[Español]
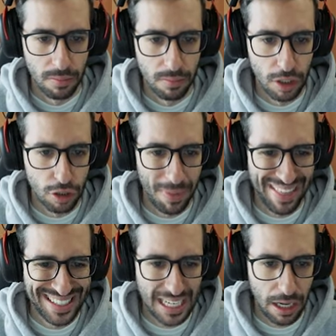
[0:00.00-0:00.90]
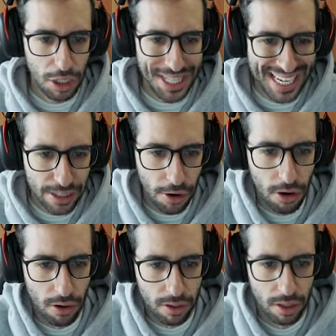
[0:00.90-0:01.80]
Bueno, esto parece sacado de
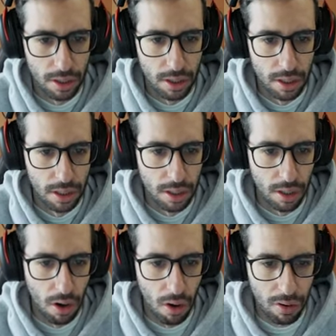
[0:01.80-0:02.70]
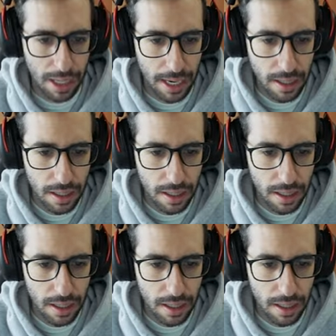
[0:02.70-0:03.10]
TikTok. Ok.